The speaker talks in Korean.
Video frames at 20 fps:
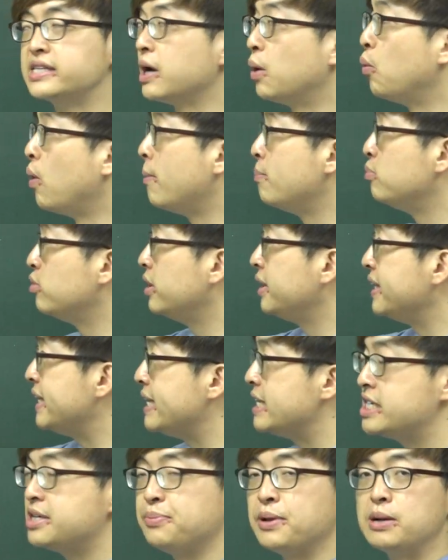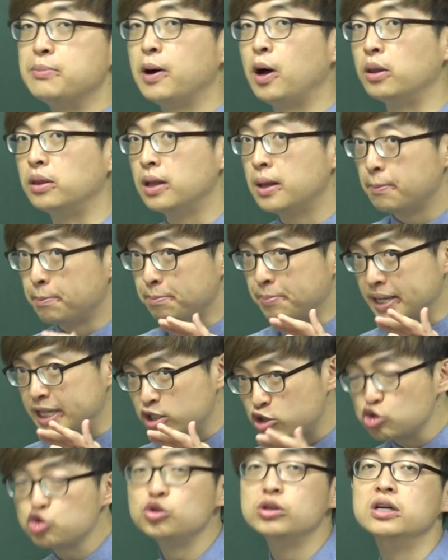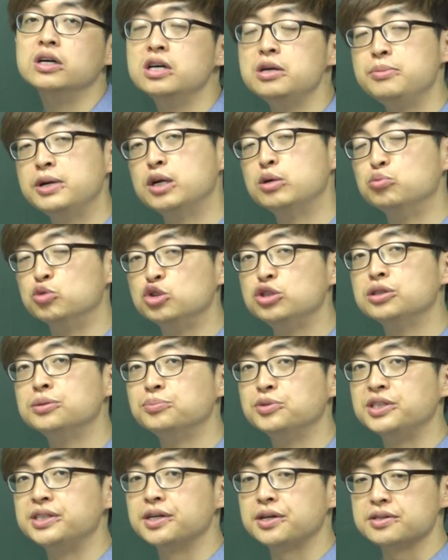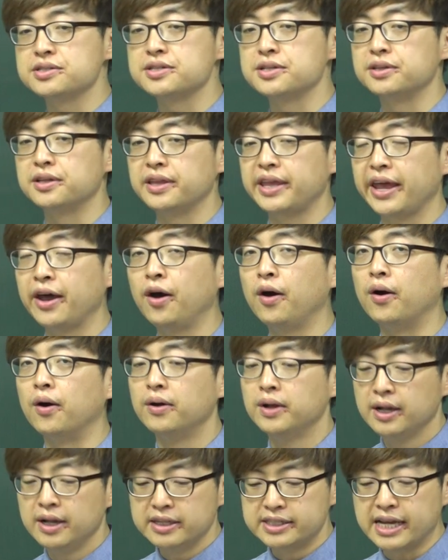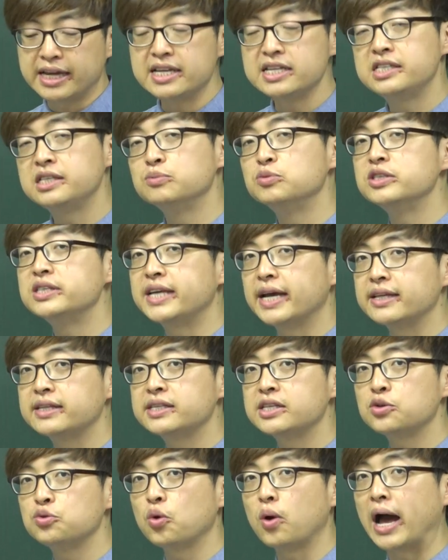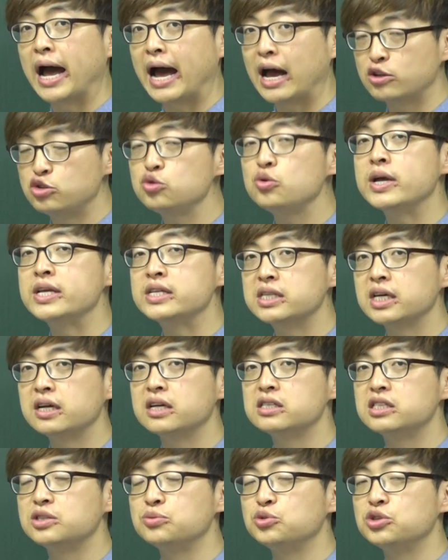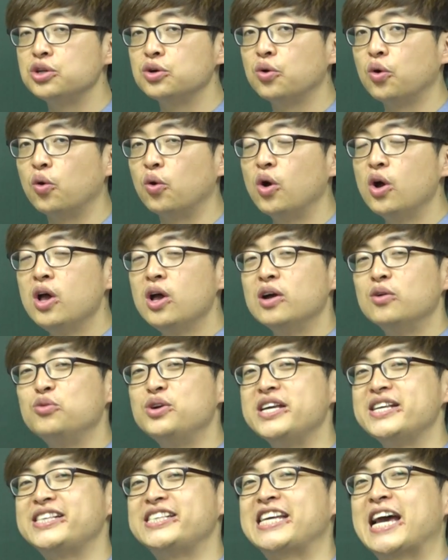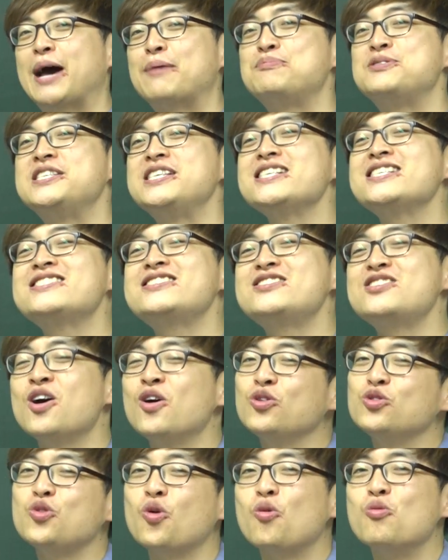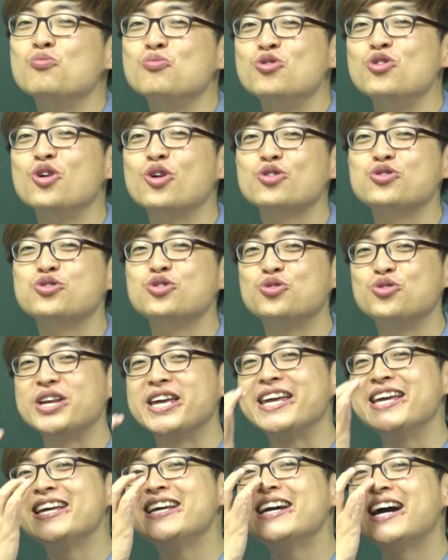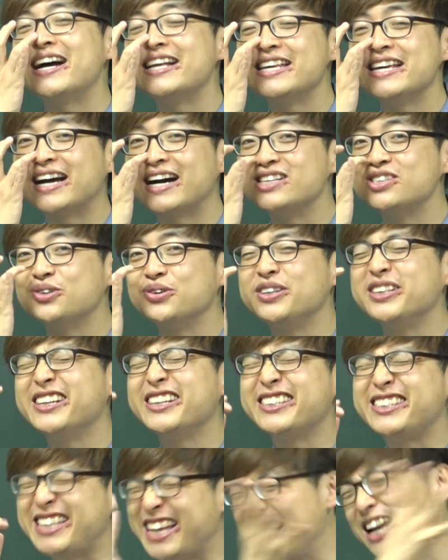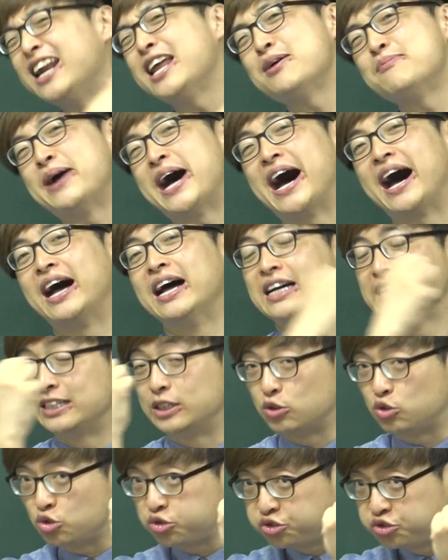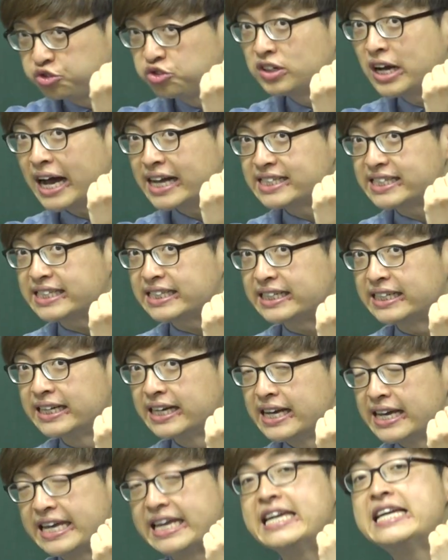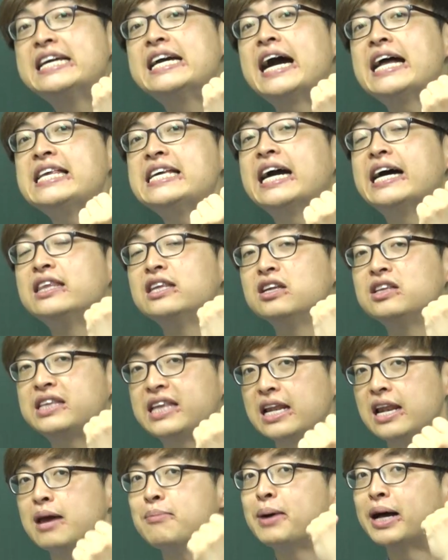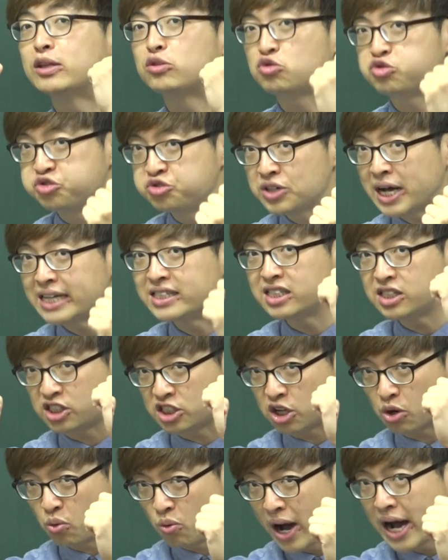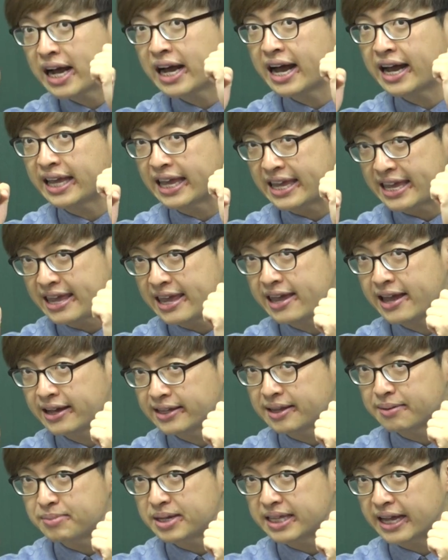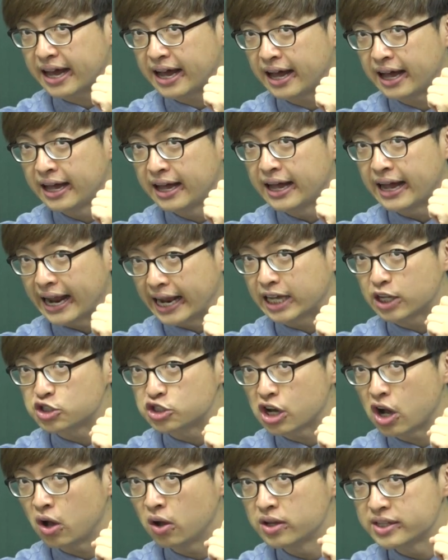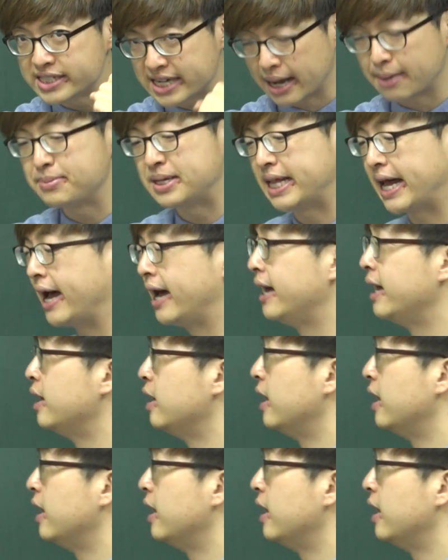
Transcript: 자, 원문은 21번 밑줄 의미를 묻는 문제였었는데요. 자, 이 지문 자체도 아주 괜찮은 지문이고 우리 잡식성 동물로서 우리 인간이 가지고 있는 딜레마 그 두 가지 인간이 갖는 딜레마 두 가지 정확하게 이해해야 됩니다. 알겠죠? 자, 갑니다.